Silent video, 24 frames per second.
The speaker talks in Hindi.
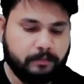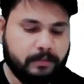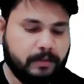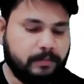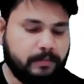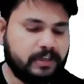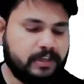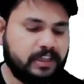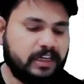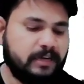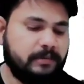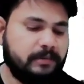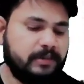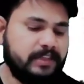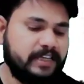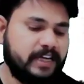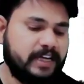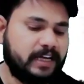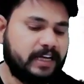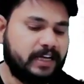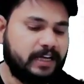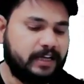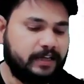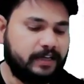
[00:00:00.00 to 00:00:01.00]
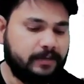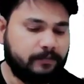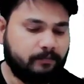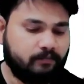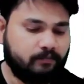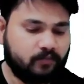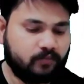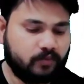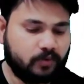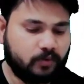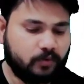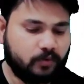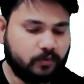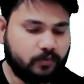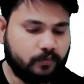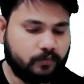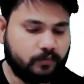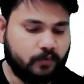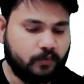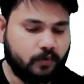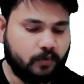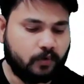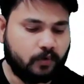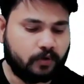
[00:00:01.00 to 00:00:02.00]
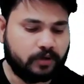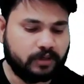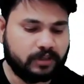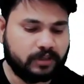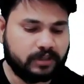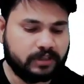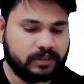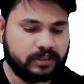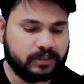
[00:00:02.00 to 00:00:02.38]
53 में दिया गया है फोर